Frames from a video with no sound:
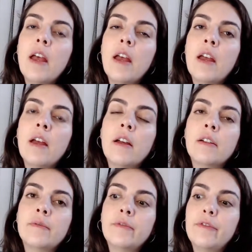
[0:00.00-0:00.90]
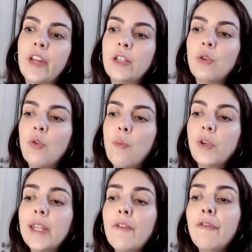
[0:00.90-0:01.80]
é, vendo com
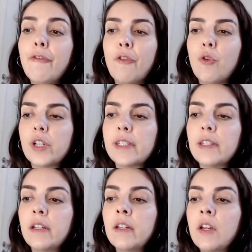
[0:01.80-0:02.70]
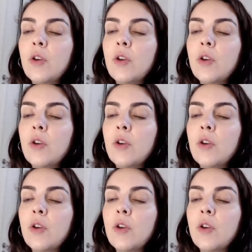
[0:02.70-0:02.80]
muita força